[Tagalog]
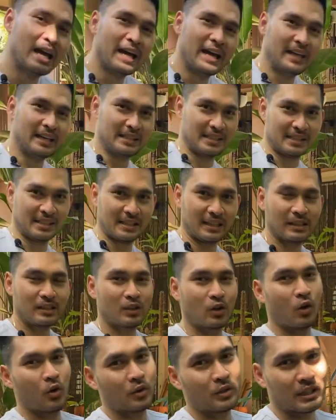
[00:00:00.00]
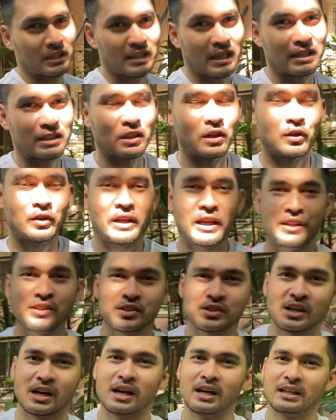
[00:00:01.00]
It's still called as an
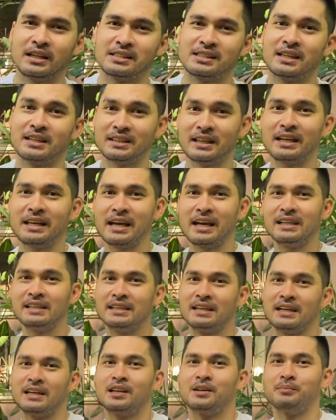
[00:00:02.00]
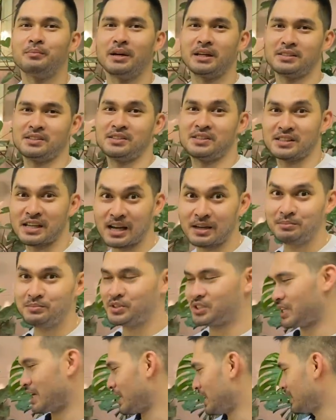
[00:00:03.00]
allocation na Sandriana but sub
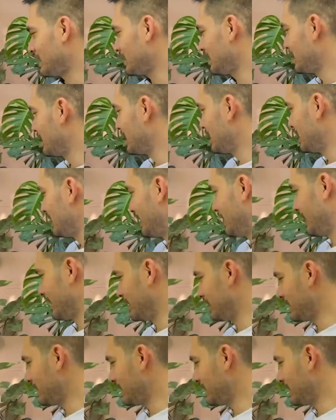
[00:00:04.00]
siya. And